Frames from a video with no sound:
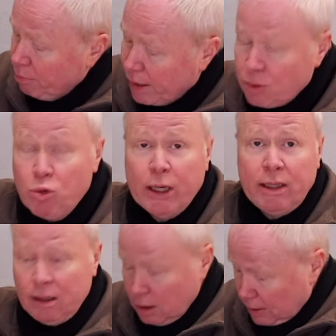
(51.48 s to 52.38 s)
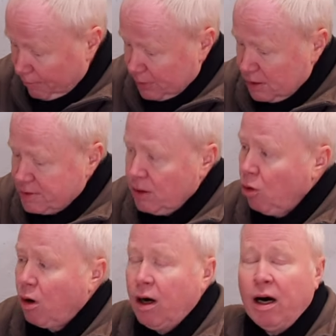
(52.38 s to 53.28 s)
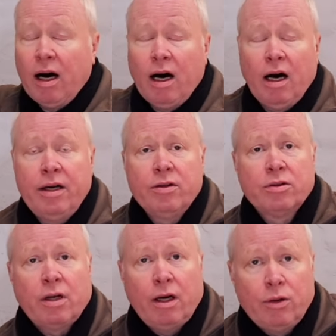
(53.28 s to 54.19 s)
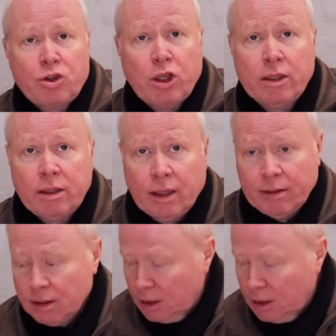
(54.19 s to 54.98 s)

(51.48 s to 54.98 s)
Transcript: manuell den Sauger ein- und ausschalten kann.